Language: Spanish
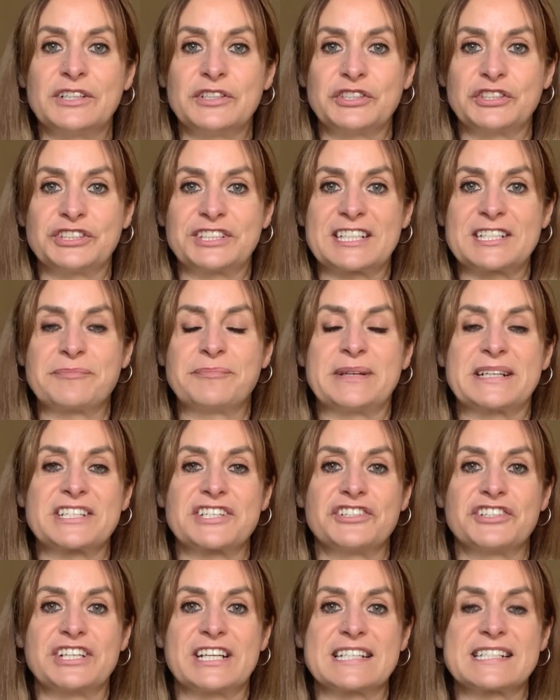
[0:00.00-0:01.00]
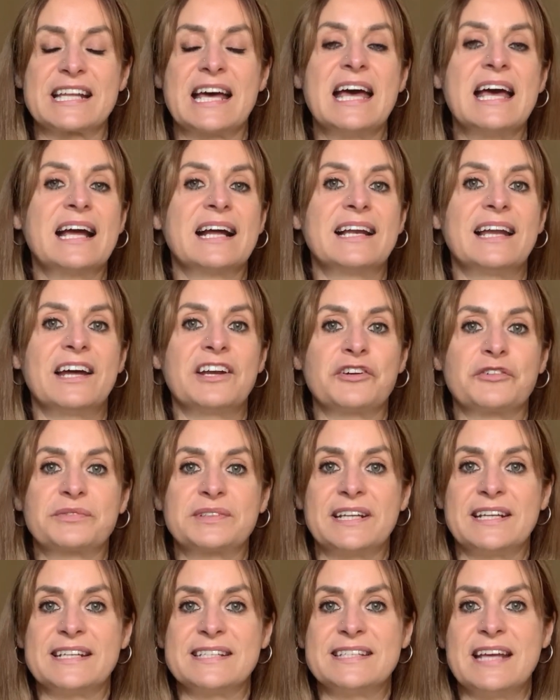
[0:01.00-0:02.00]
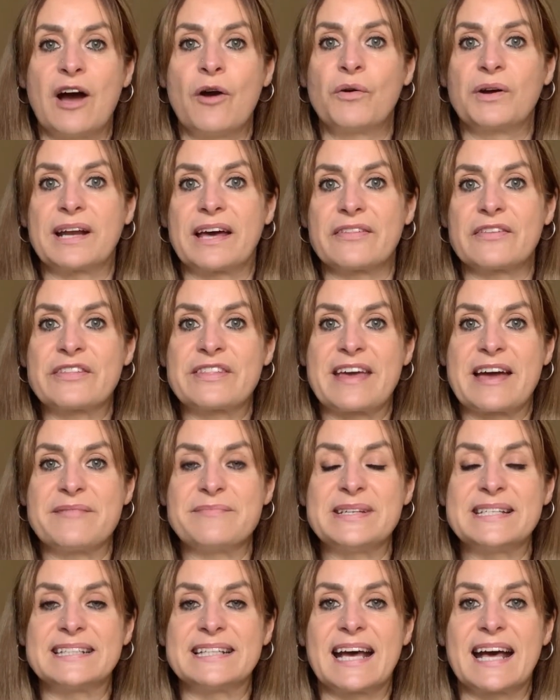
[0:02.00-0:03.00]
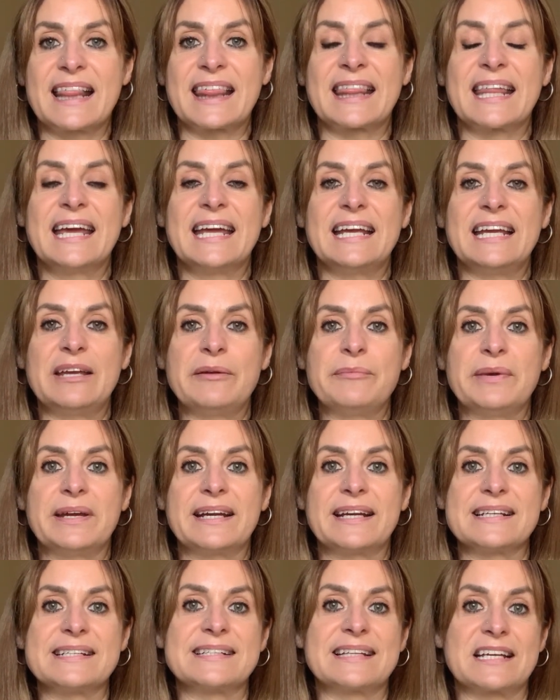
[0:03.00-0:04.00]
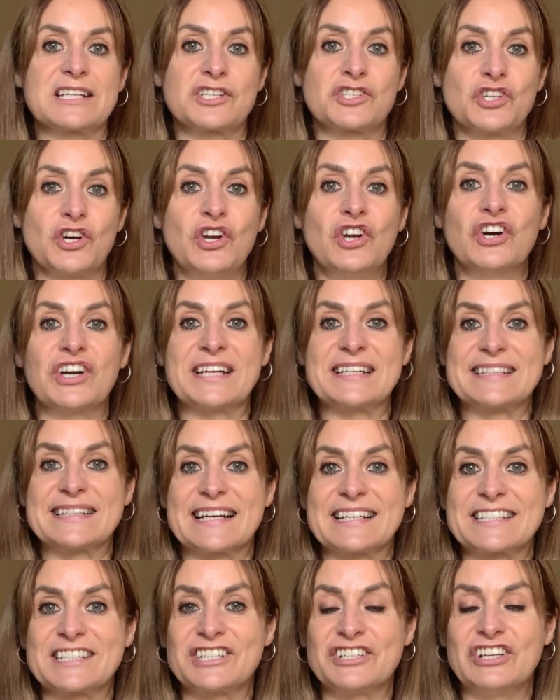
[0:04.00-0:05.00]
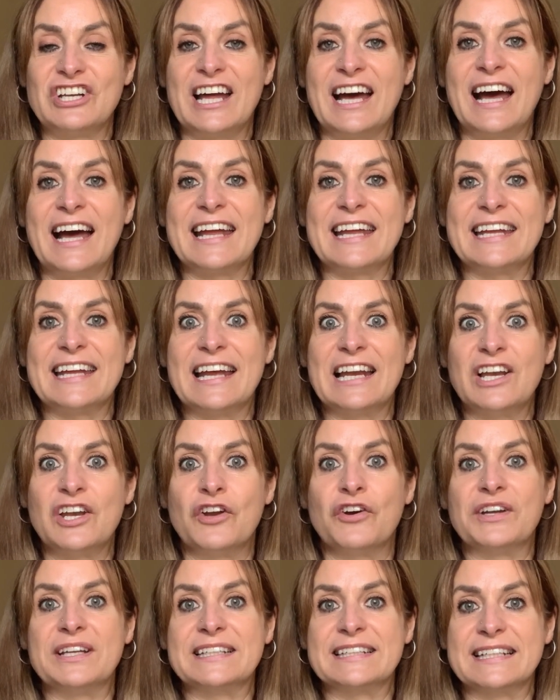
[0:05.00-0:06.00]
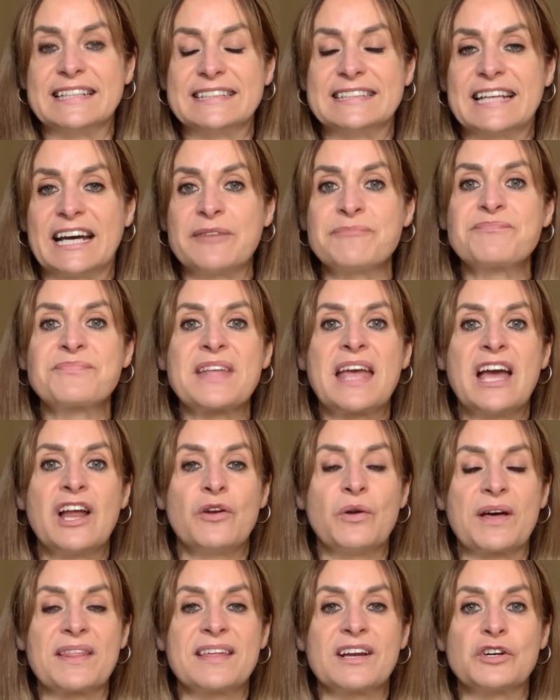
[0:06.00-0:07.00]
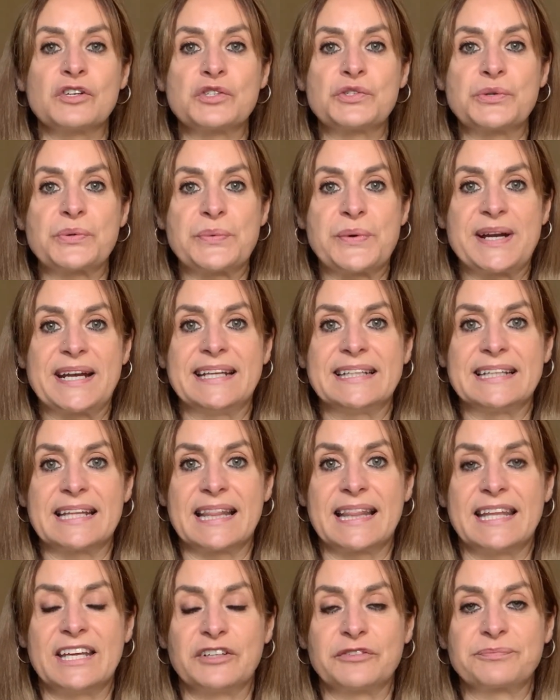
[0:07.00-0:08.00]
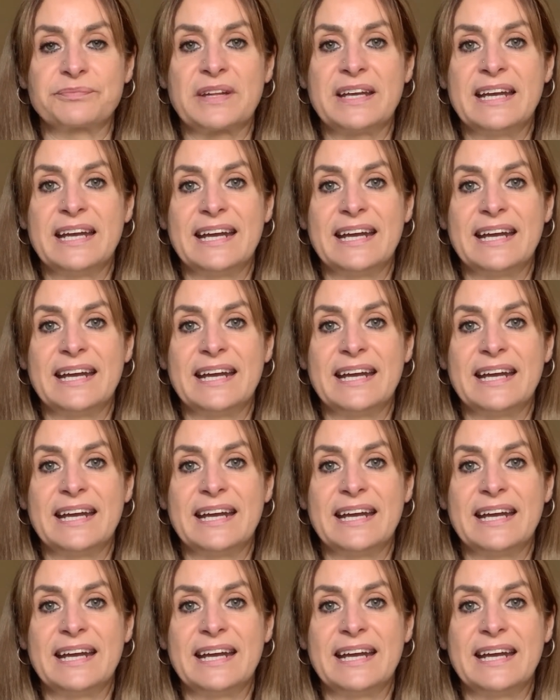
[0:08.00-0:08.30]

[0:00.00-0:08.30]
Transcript: con otras personas. Claro, tenéis ya un grado de amistad y ve que estás solo, que estás sola y él lo intenta, lo hace con su buena intención.